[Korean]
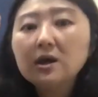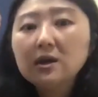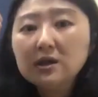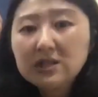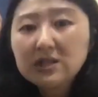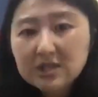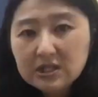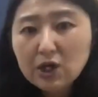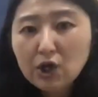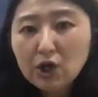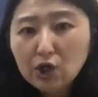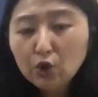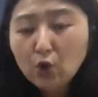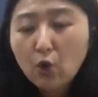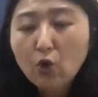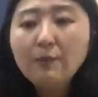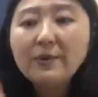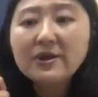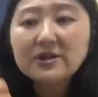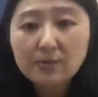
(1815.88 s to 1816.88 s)
친 거를
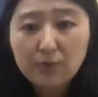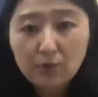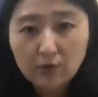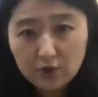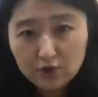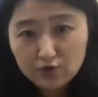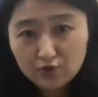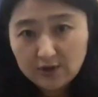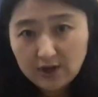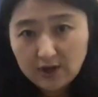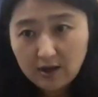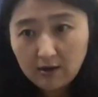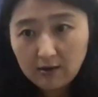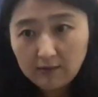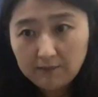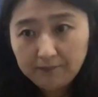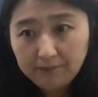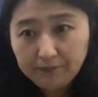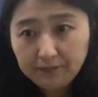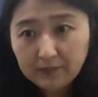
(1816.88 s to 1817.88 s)
녹음해서 보내주세요.
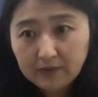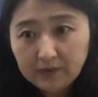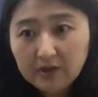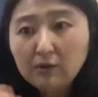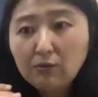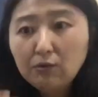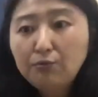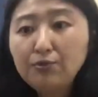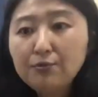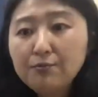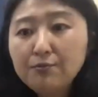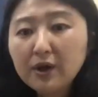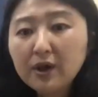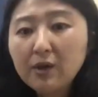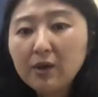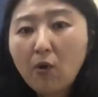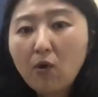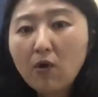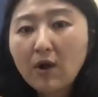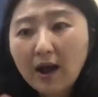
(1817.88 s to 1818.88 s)
그러면 분명히
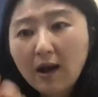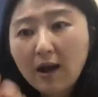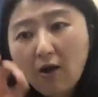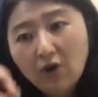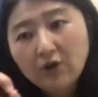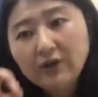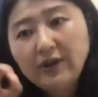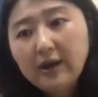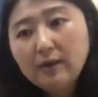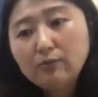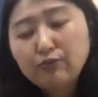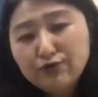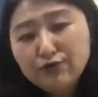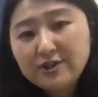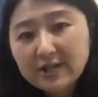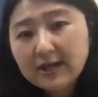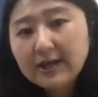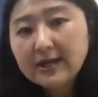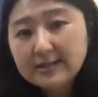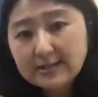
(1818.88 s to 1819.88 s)
뭔가가 어디에
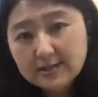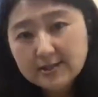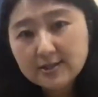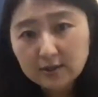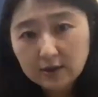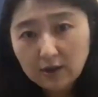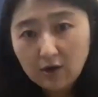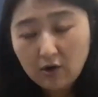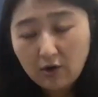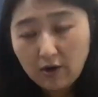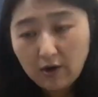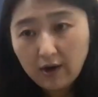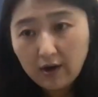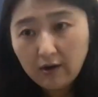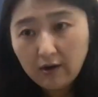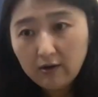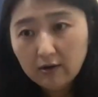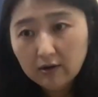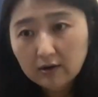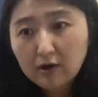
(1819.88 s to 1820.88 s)
문제가 있어서 그런 거예요.
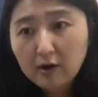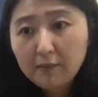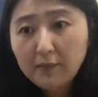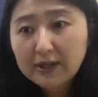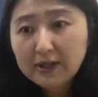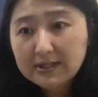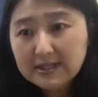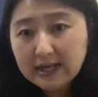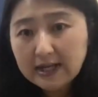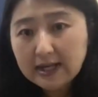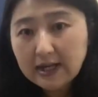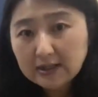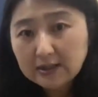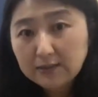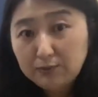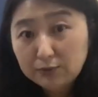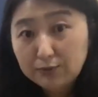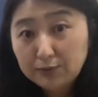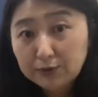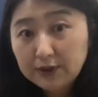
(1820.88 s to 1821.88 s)
그러면은 제가 그
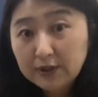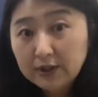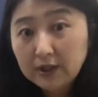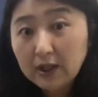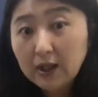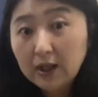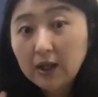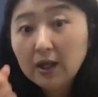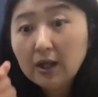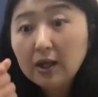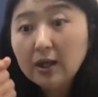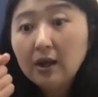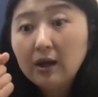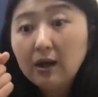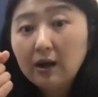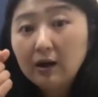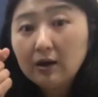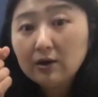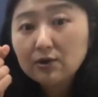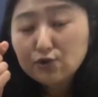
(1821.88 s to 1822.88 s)
부분을
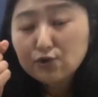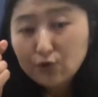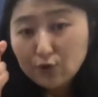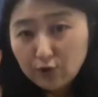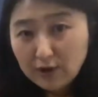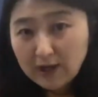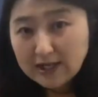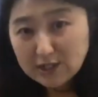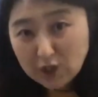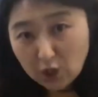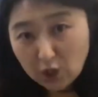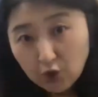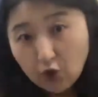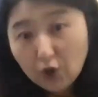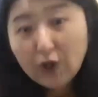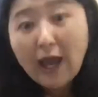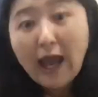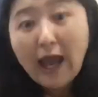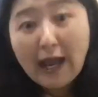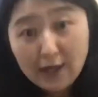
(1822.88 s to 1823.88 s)
수요일 날
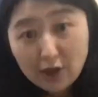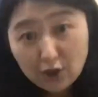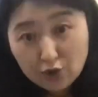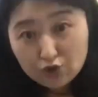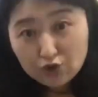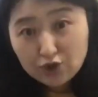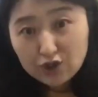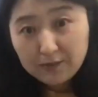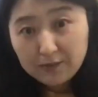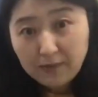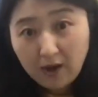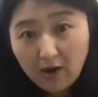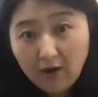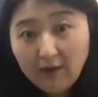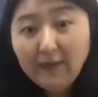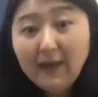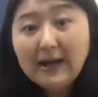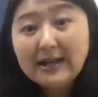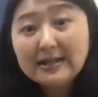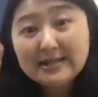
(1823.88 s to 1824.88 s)
저녁에 알려주시면
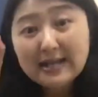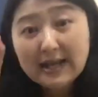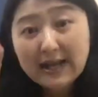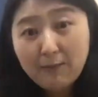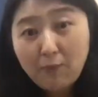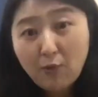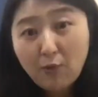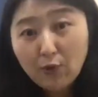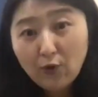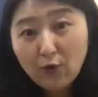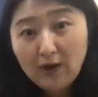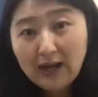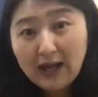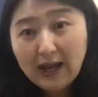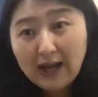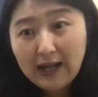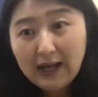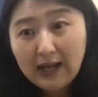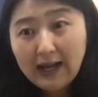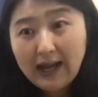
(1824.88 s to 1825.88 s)
제가 목요일
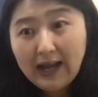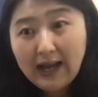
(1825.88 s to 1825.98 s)
날